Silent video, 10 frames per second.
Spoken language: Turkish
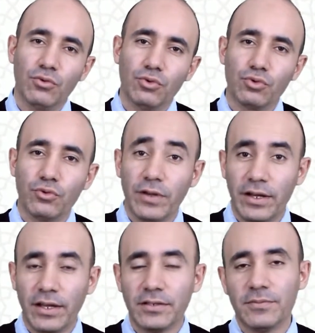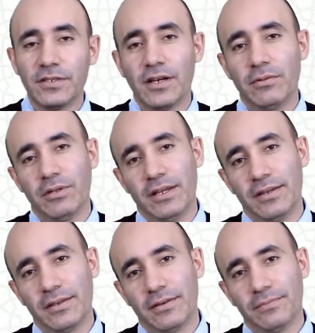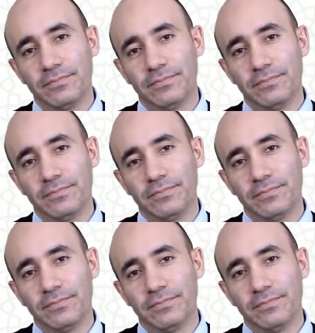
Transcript: unutur ve hayatımızı kaybederdik.